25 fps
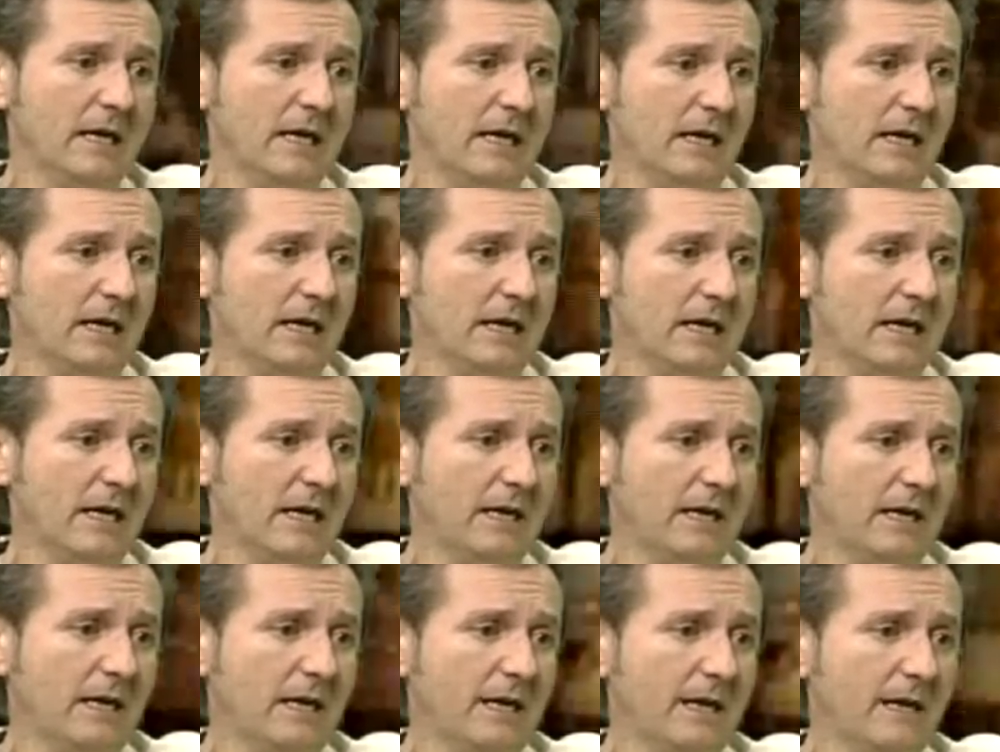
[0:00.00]

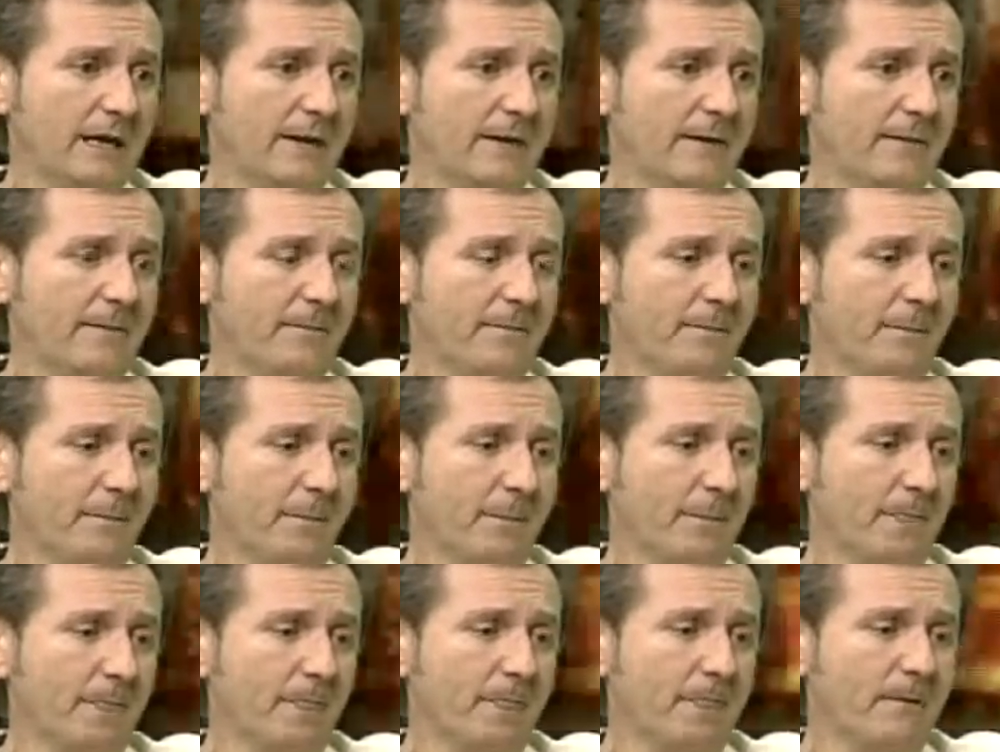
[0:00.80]
eh,
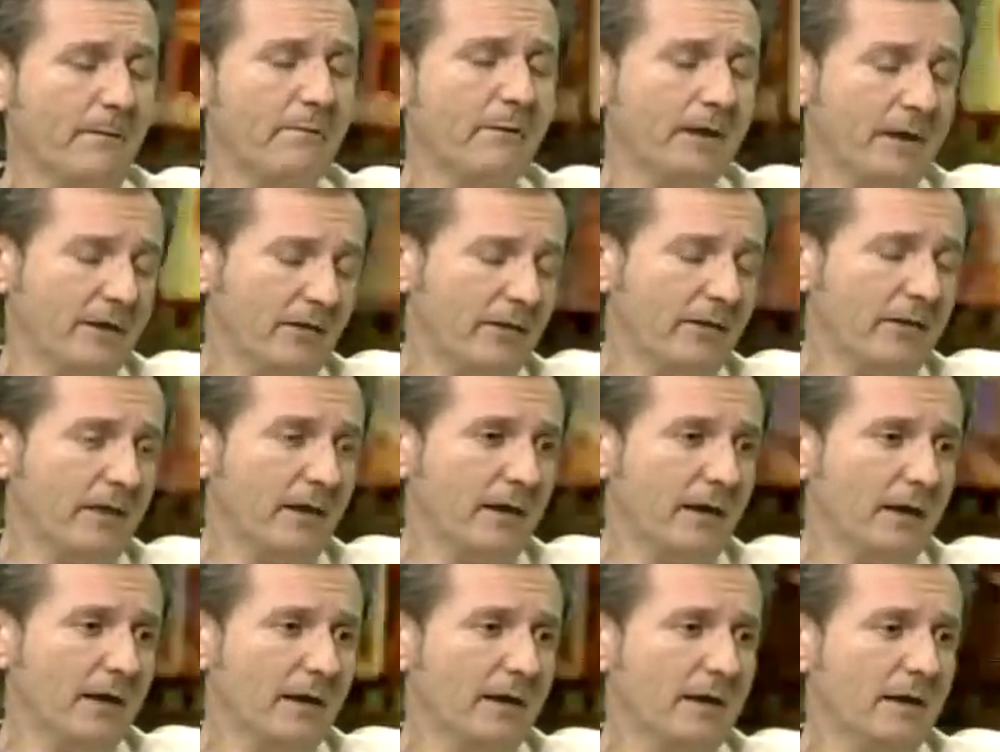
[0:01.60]

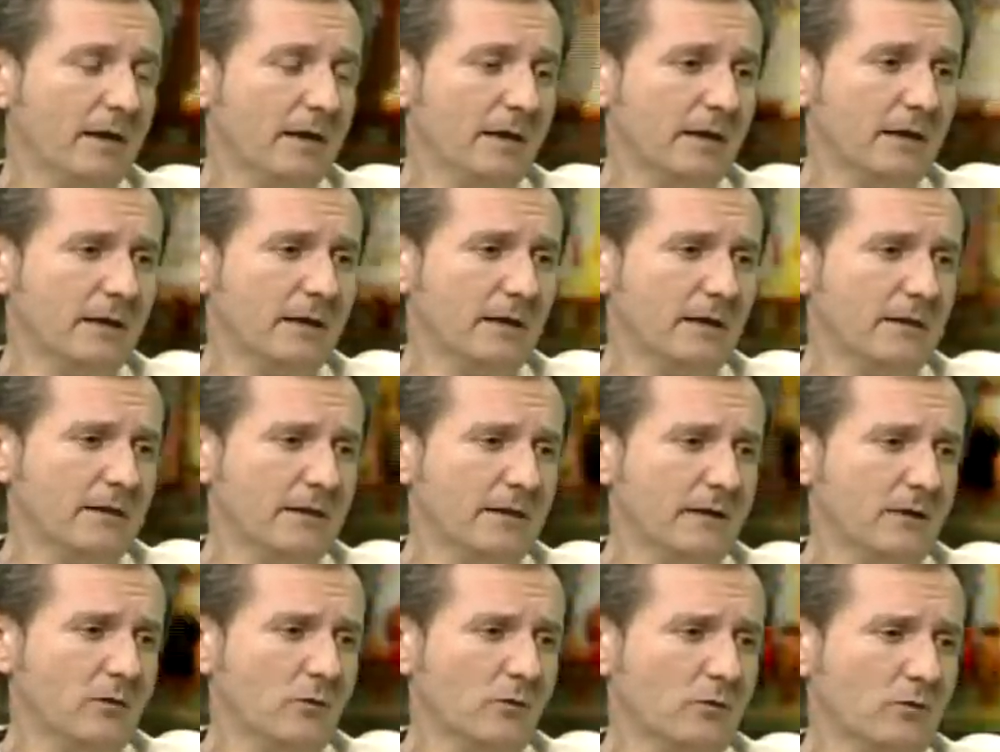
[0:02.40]
Venecia, eh, han
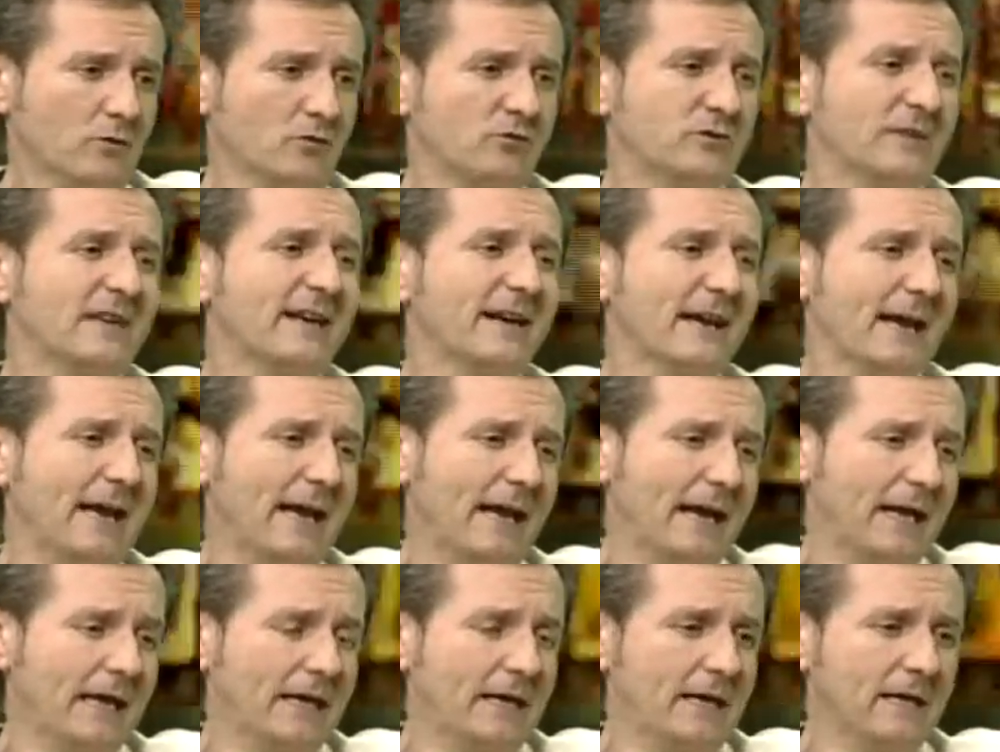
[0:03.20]
llegado cortos de
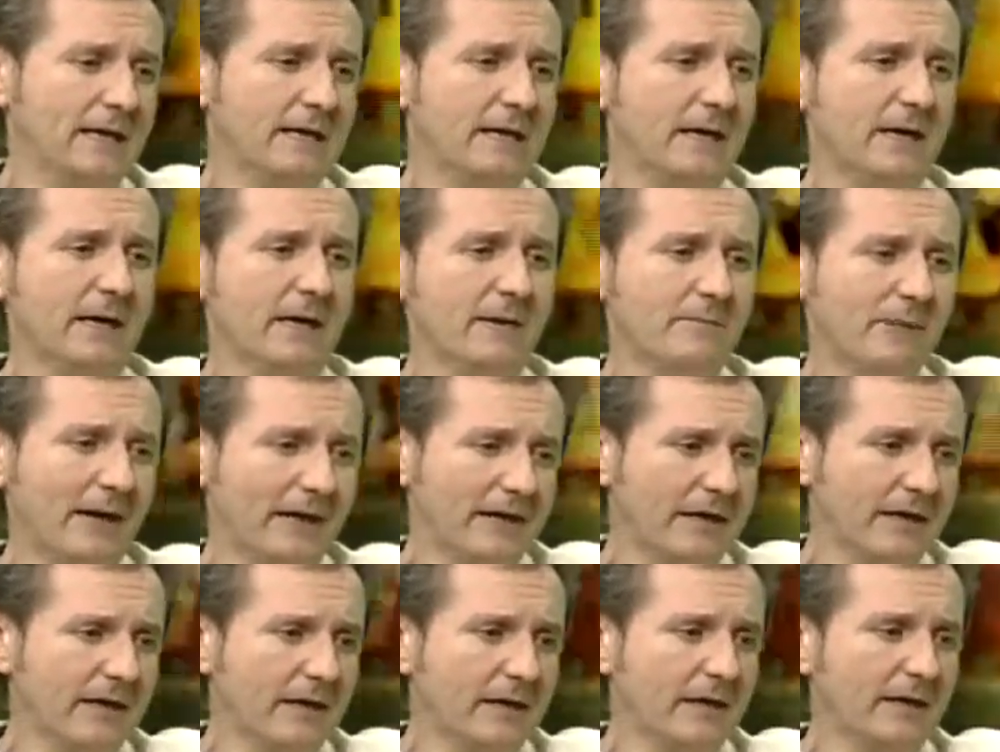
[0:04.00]
Israel, eh,
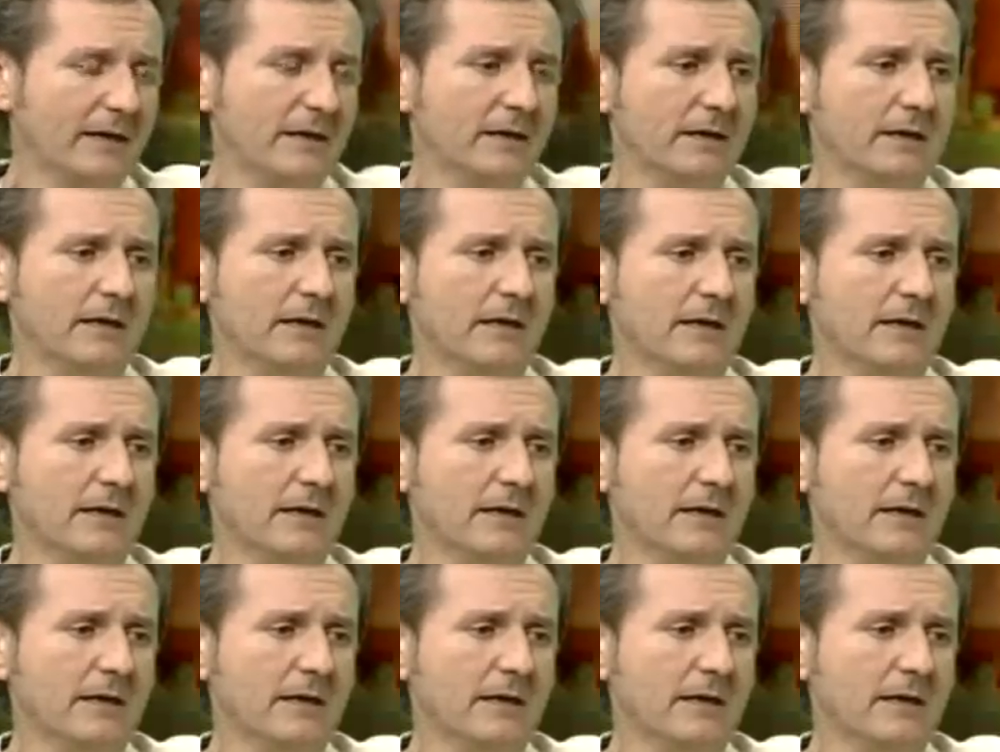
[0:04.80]
Alemania,